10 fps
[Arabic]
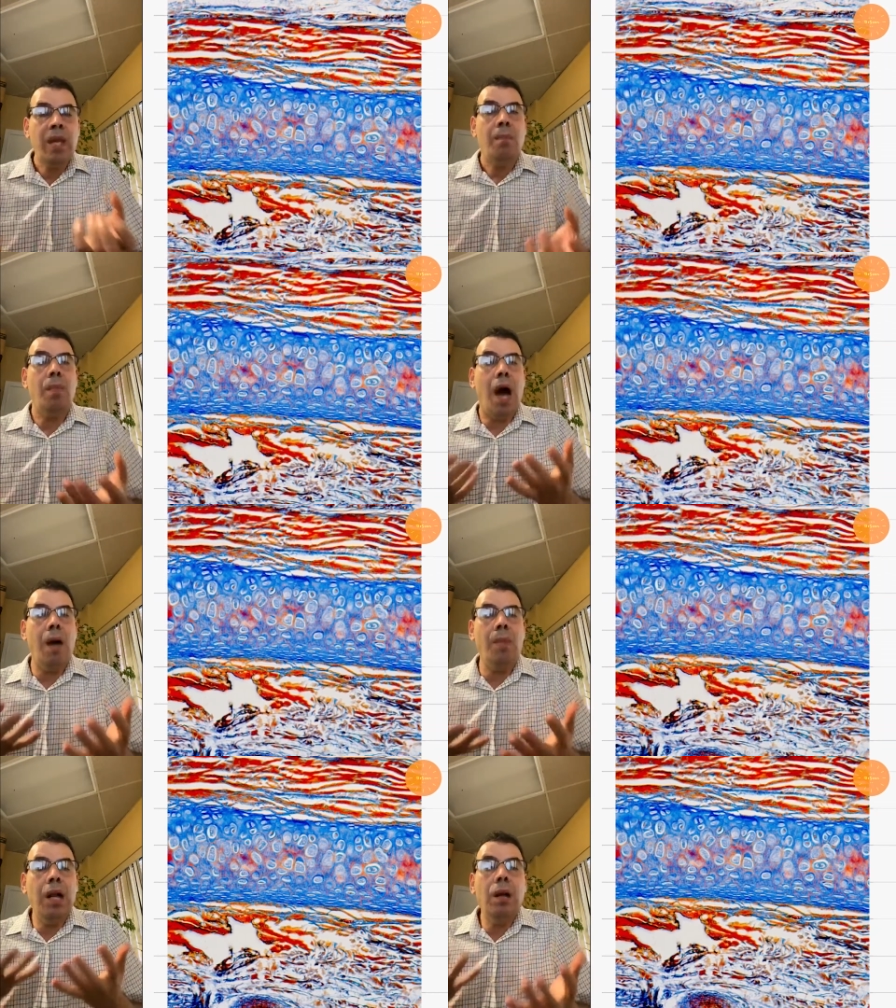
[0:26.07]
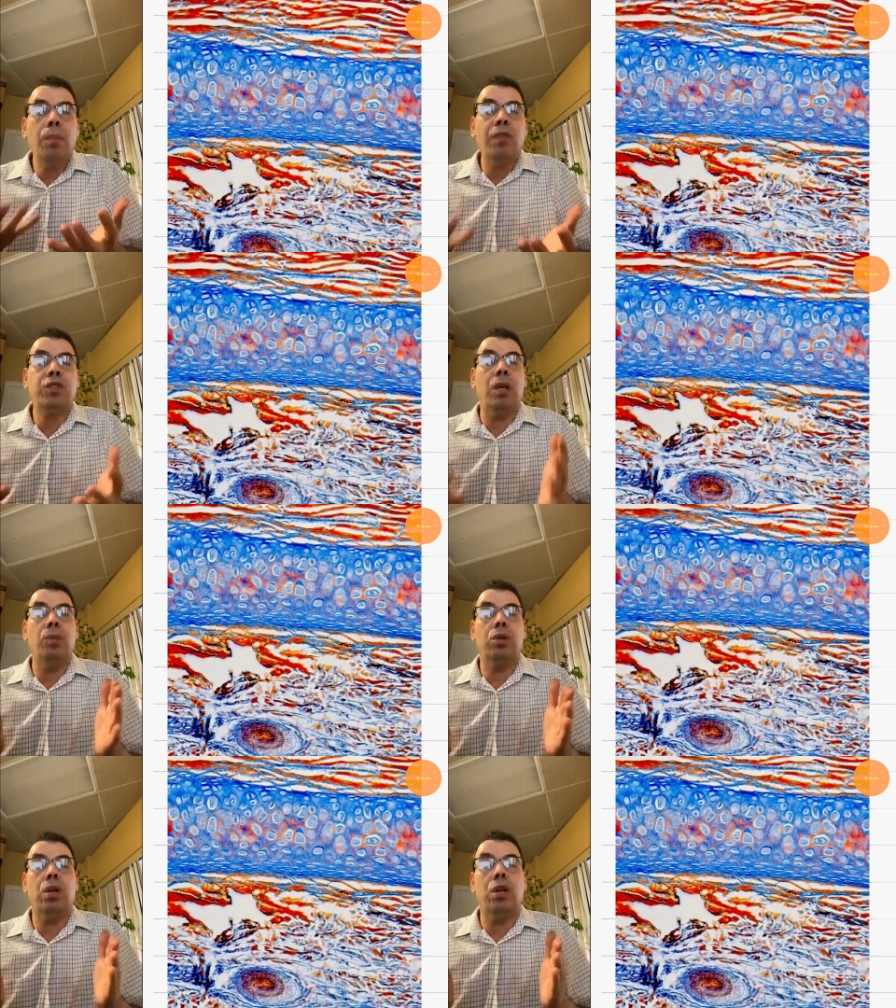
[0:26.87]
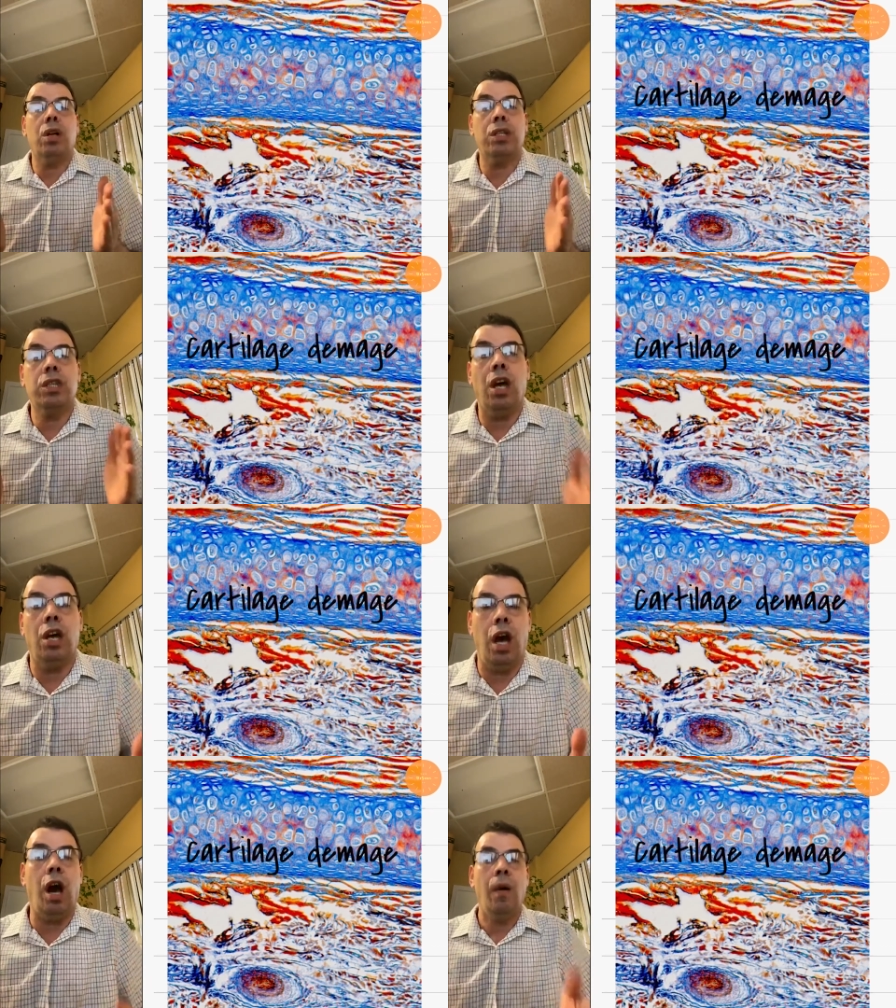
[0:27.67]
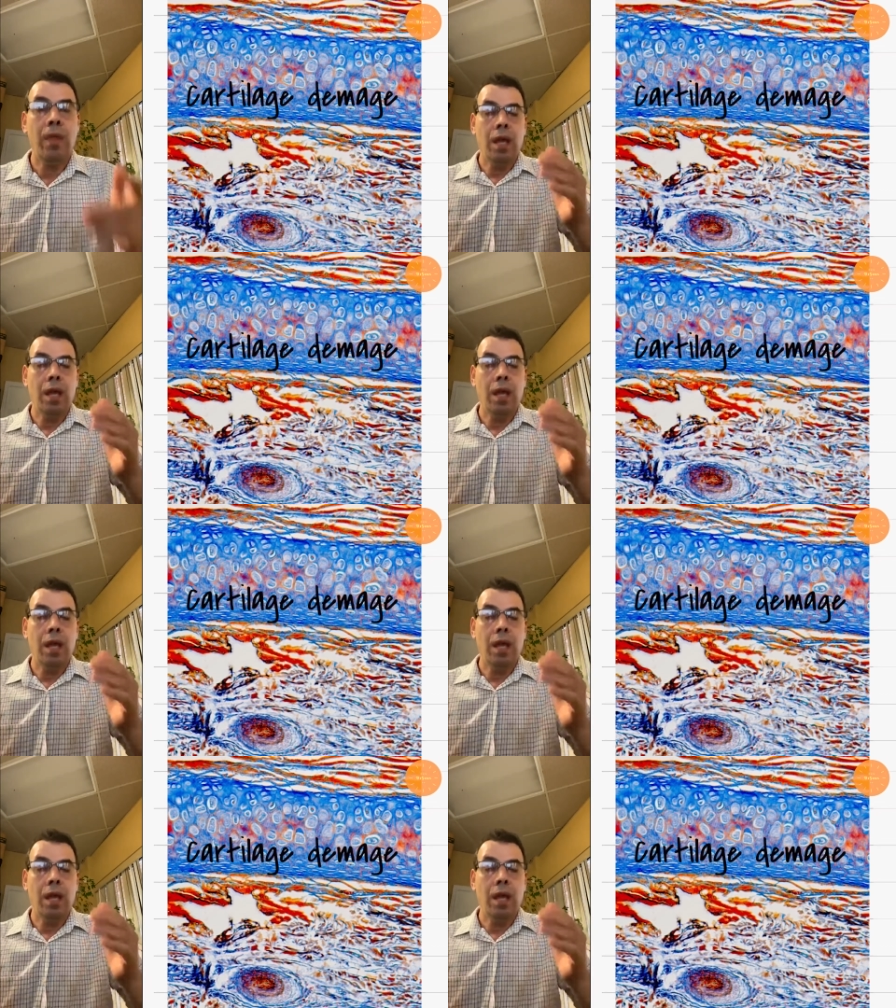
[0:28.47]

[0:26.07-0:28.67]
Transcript: عمل المفصل بالطريقه الصحيحه